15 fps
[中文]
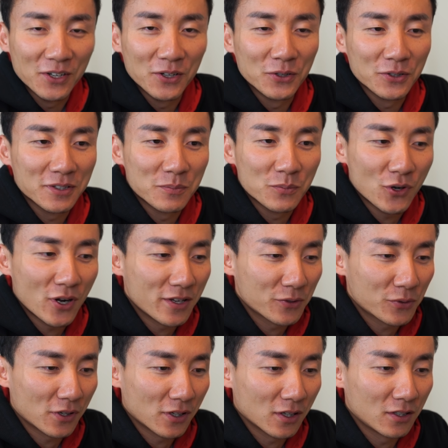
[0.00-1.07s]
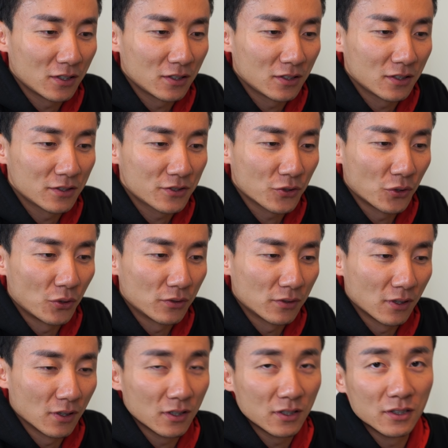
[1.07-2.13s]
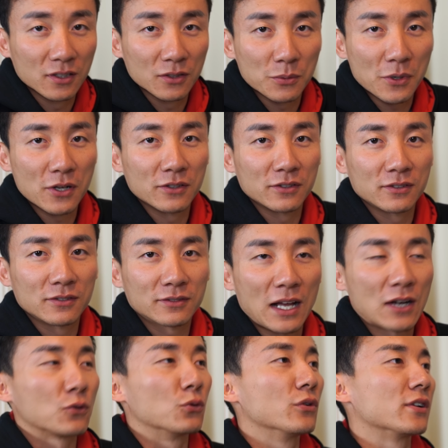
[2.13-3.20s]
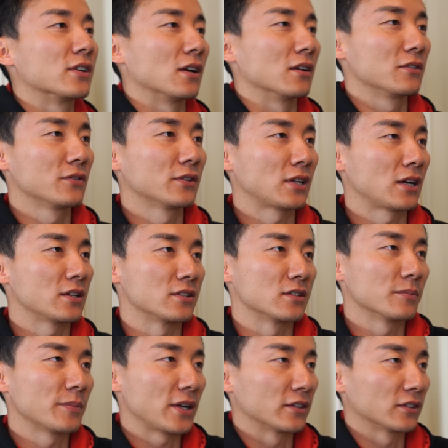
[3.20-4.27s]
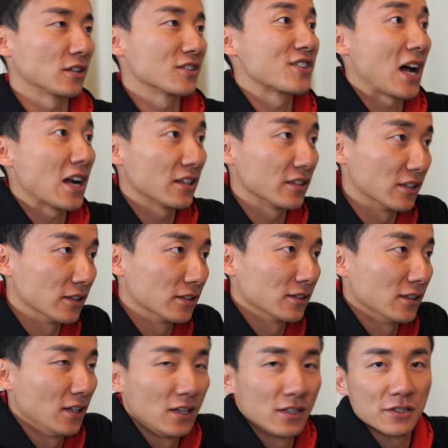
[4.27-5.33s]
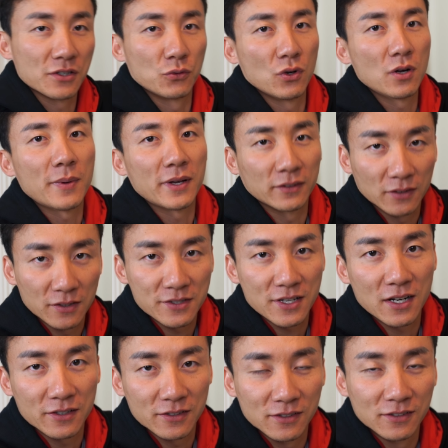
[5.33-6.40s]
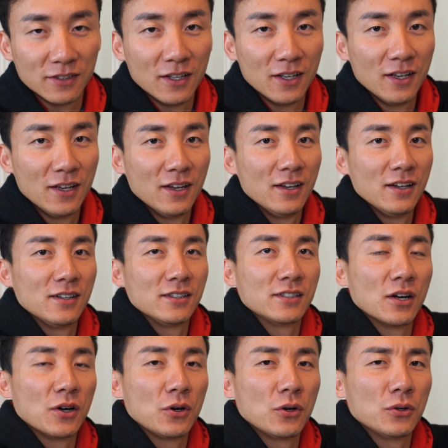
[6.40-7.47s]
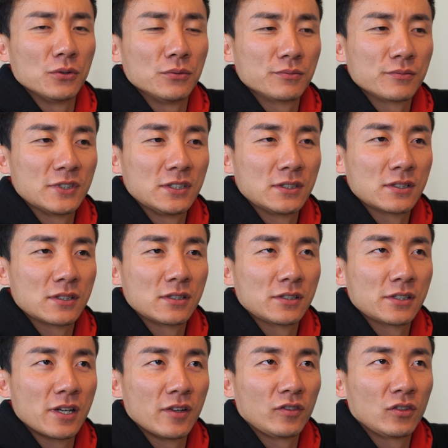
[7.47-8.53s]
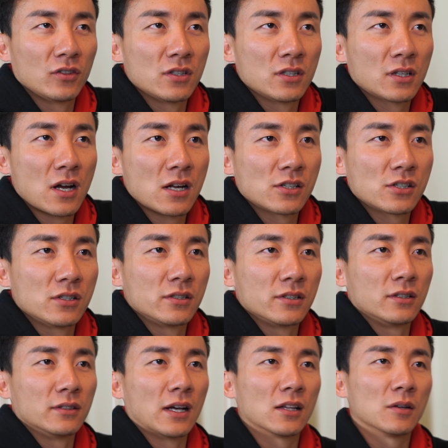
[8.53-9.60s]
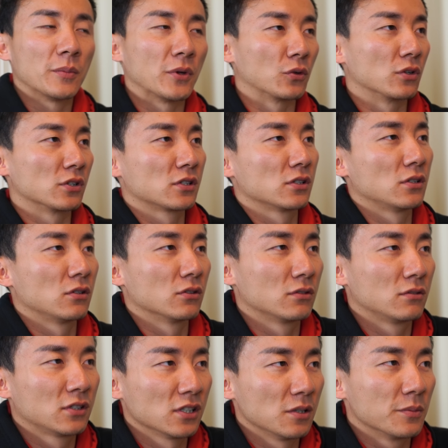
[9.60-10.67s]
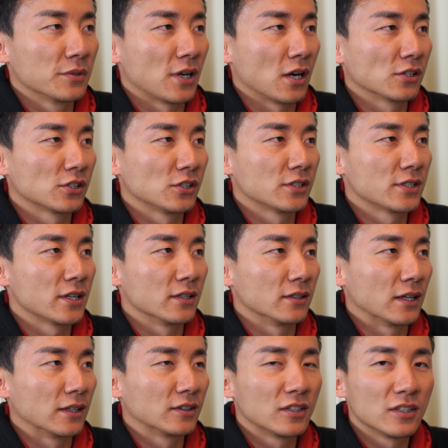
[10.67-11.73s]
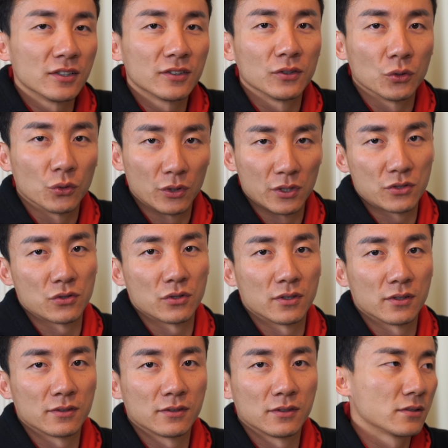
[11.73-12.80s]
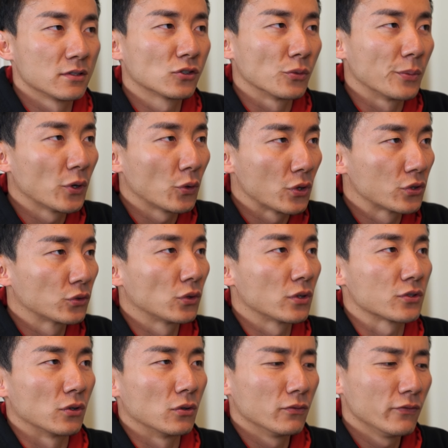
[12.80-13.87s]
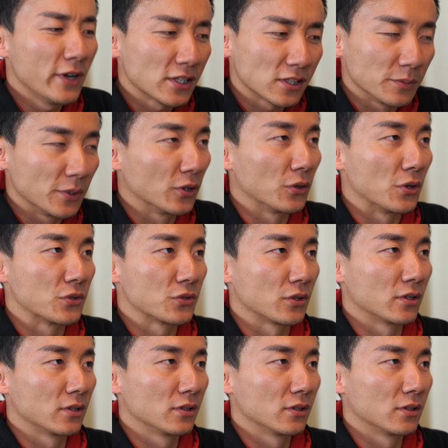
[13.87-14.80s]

然后跟 Brian 一块喝酒，然后喝了不然大哭一场，因为他已经把你当家里人，了，其实我也把你当家里人。然后这次应该是你来到美国之后这么长时间以来第一次回去。你准备回去多久？为什么要回去？